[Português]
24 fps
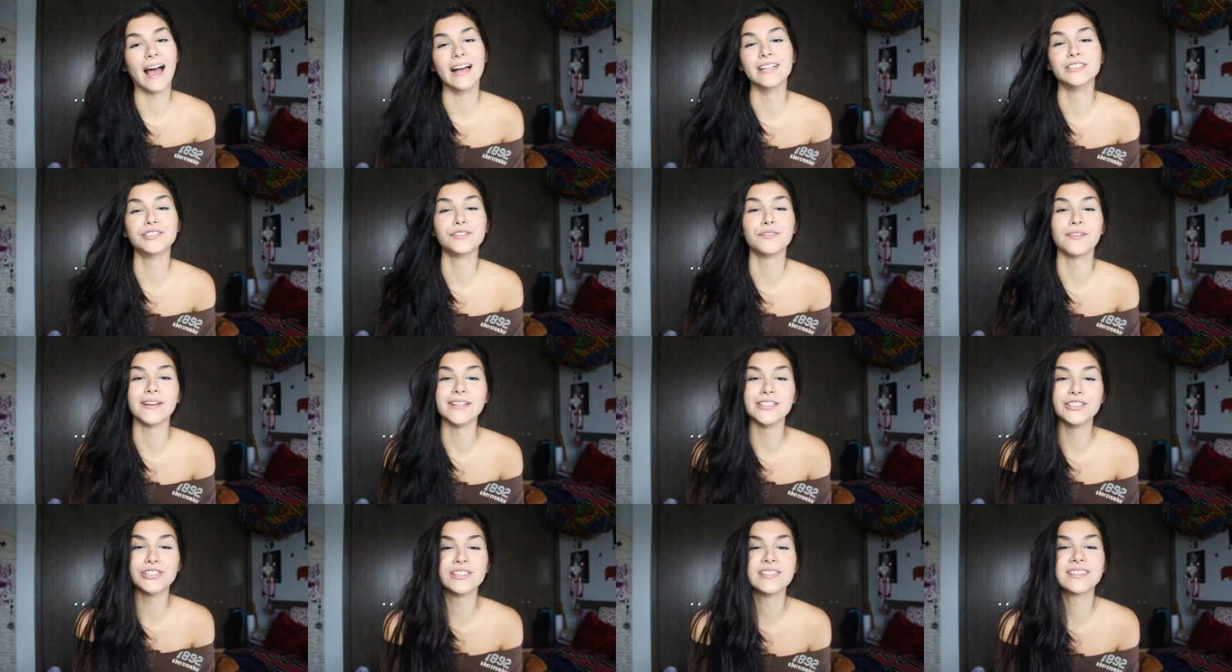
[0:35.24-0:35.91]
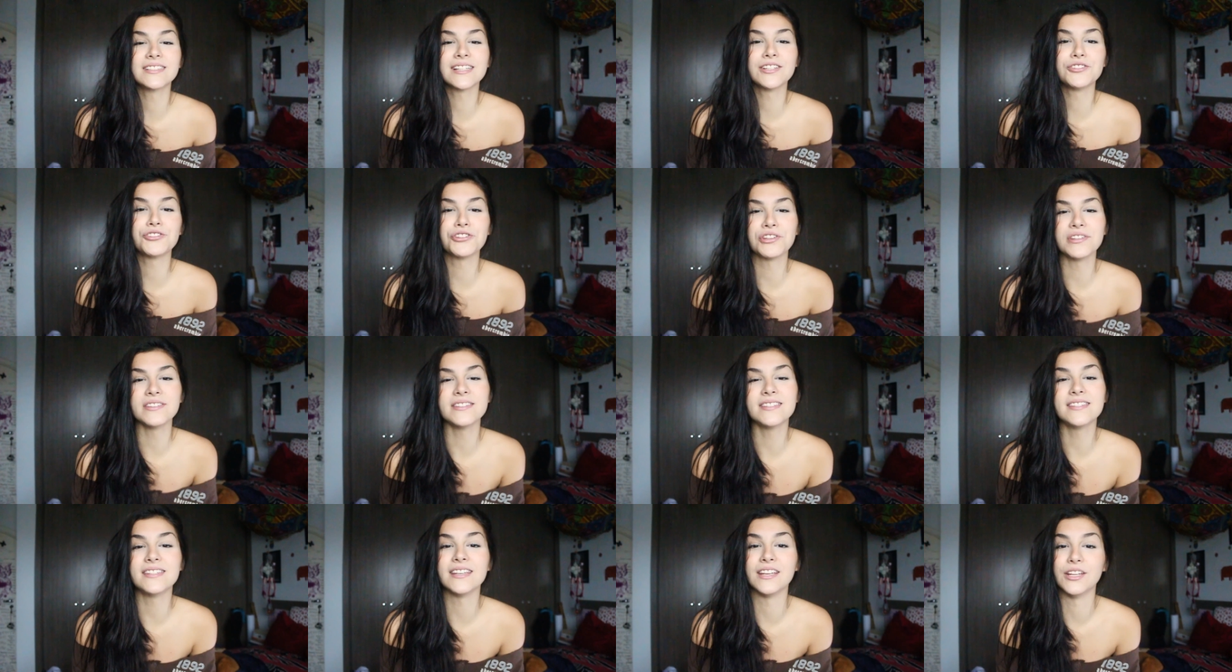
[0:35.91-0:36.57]
Adventista de
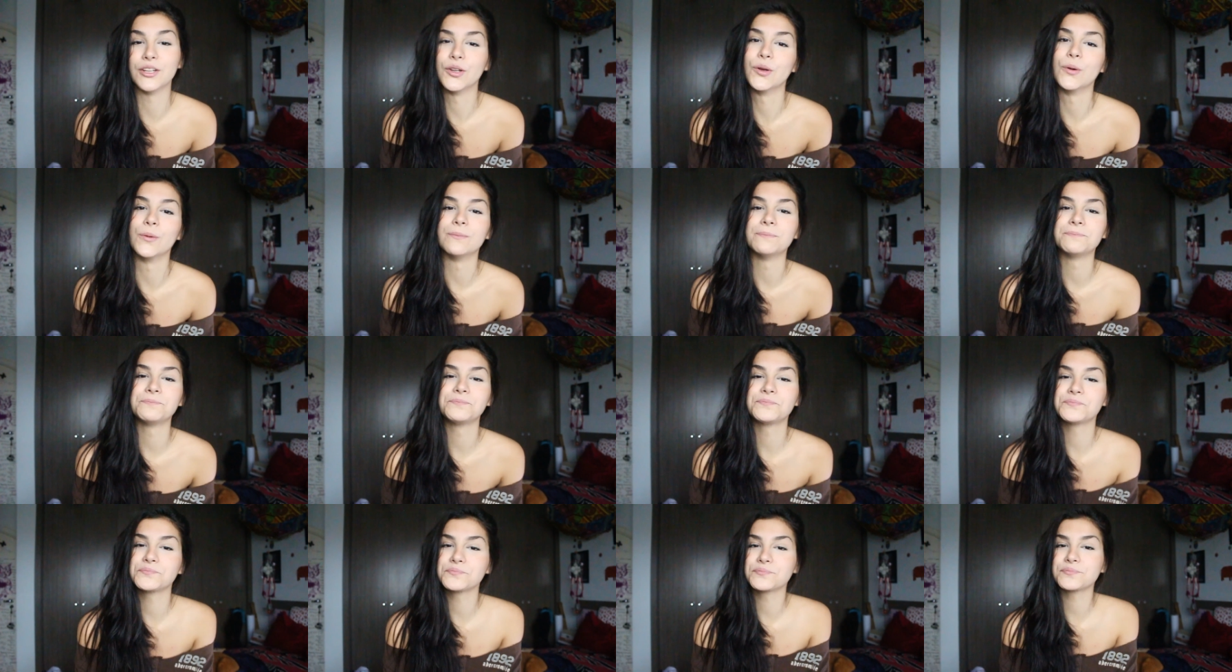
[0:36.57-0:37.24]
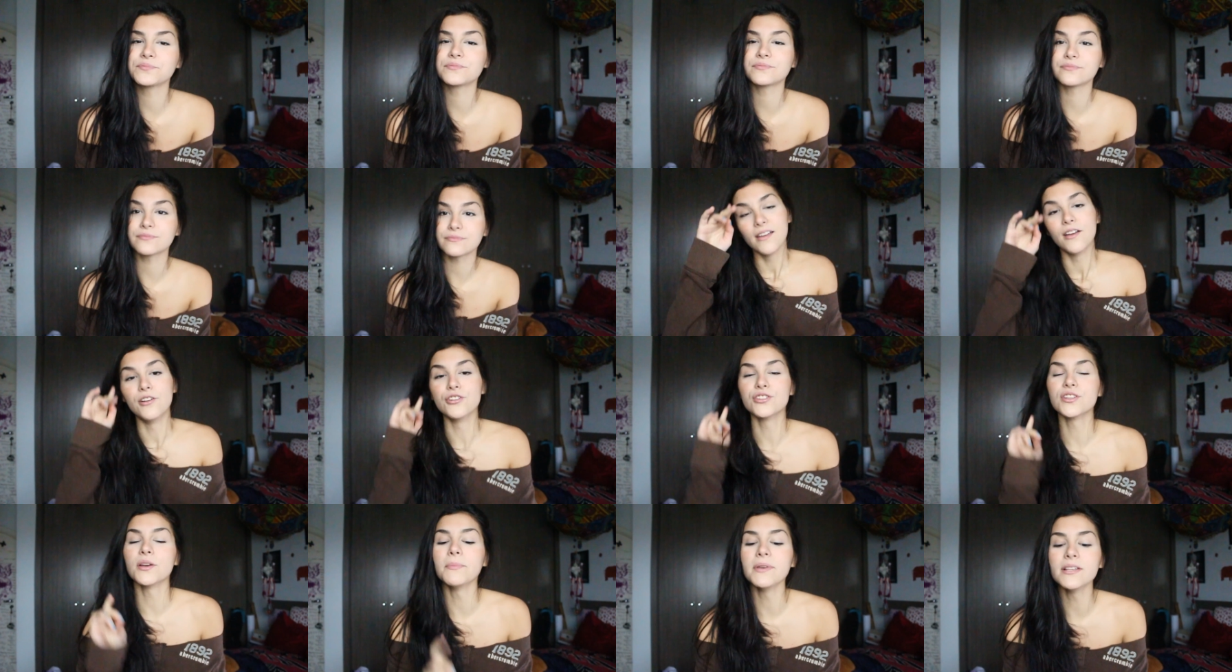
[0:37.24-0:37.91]
Ensino.
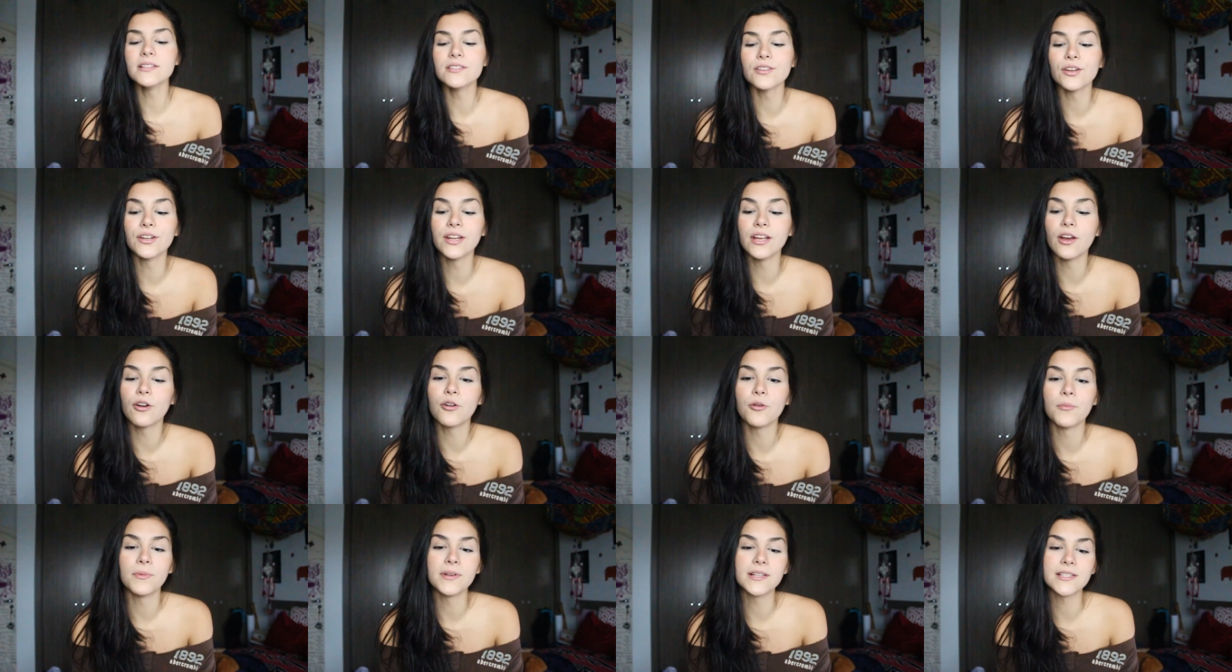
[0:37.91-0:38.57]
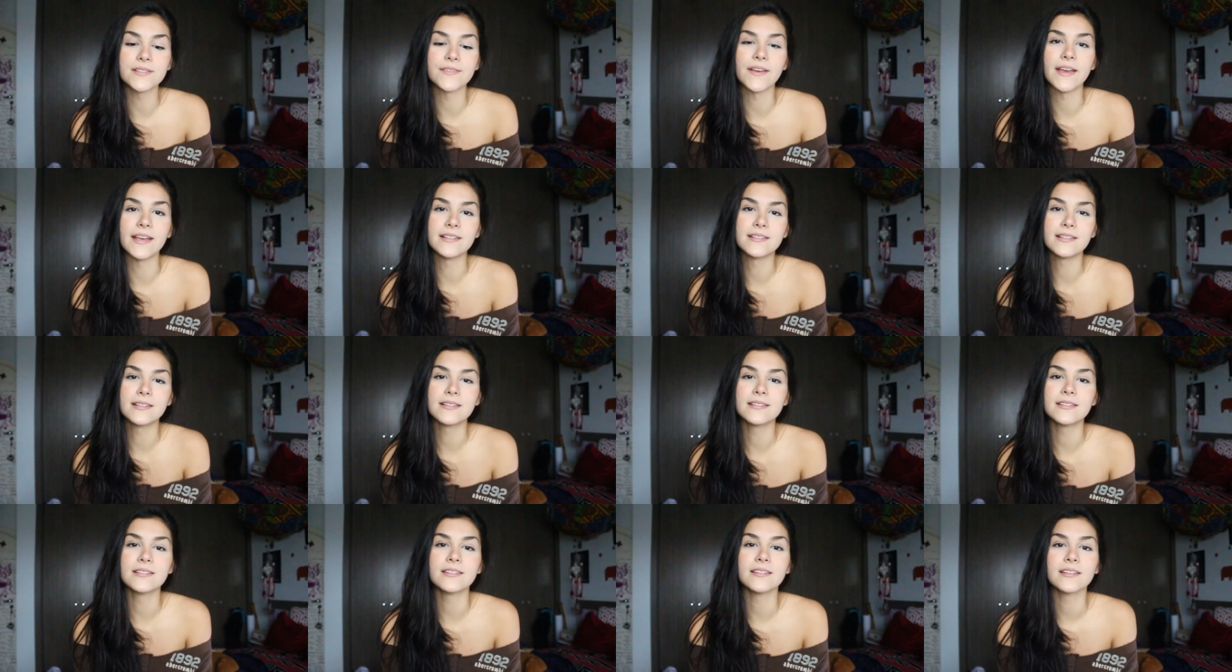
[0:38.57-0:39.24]
Eu já mencionei algumas
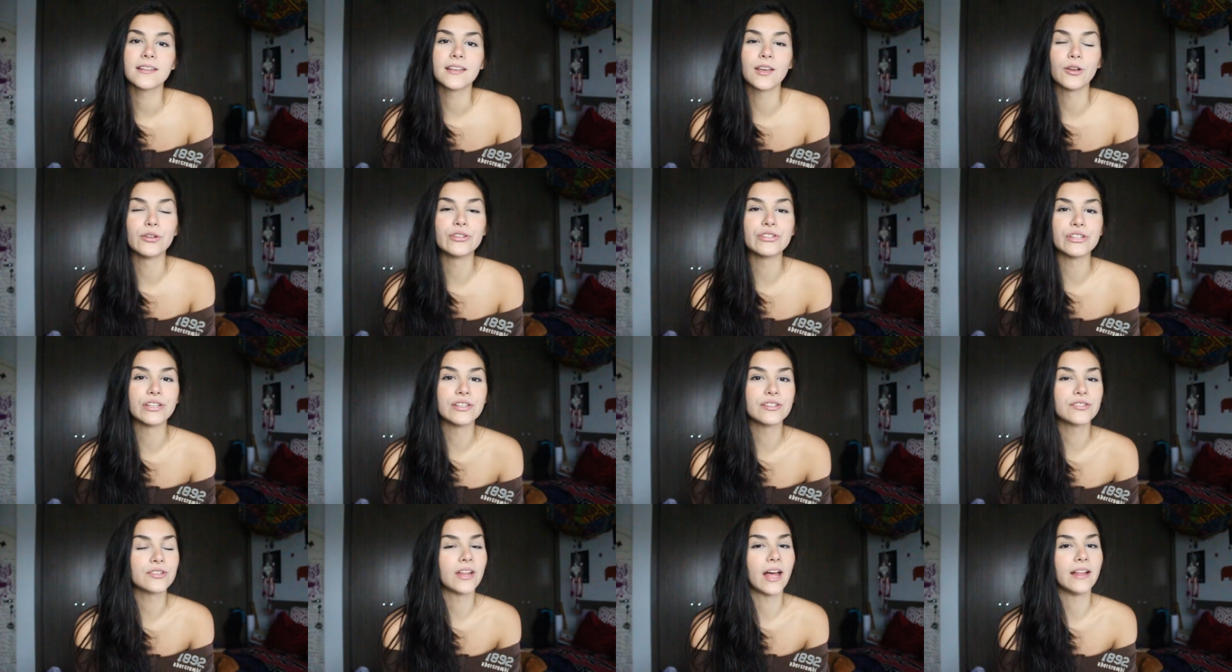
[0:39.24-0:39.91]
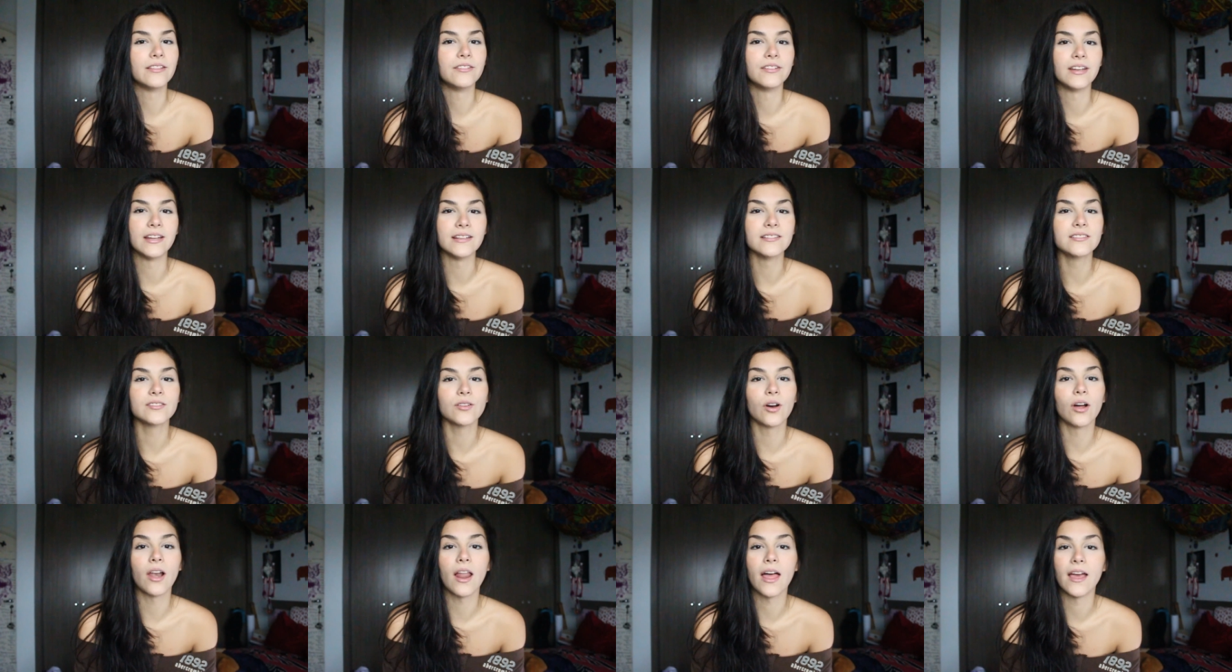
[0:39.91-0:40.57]
vezes que eu tinha estudado
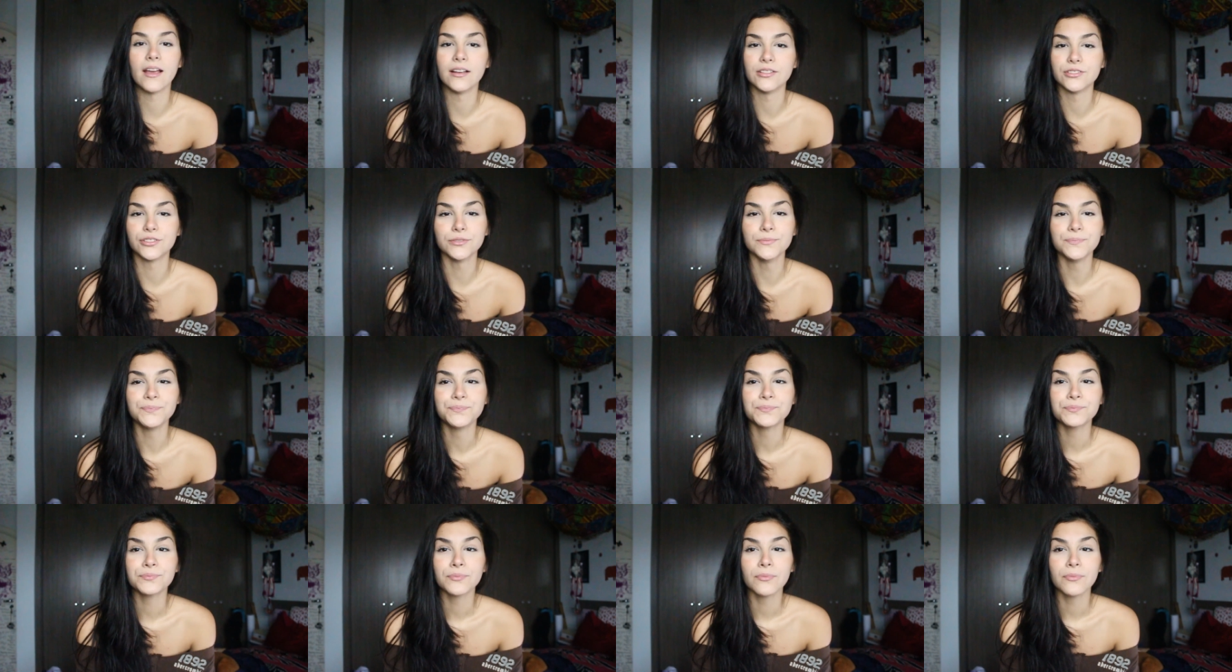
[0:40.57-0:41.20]
nesse colégio